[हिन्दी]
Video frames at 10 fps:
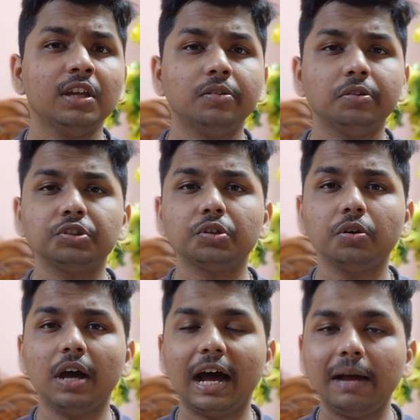दोस्तों
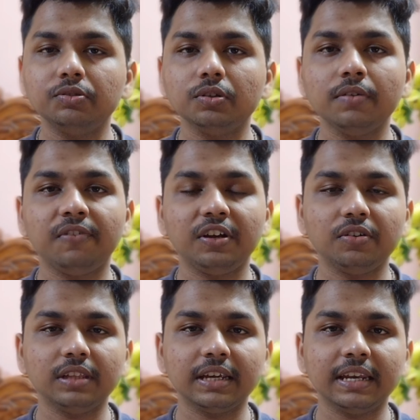आप जो ये वीडियो
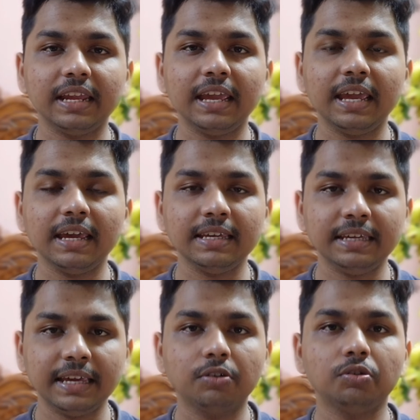देख रहे हैं
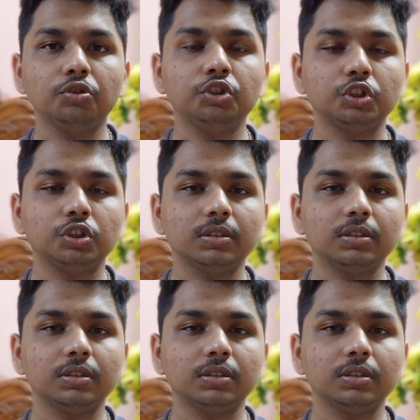ये कुछ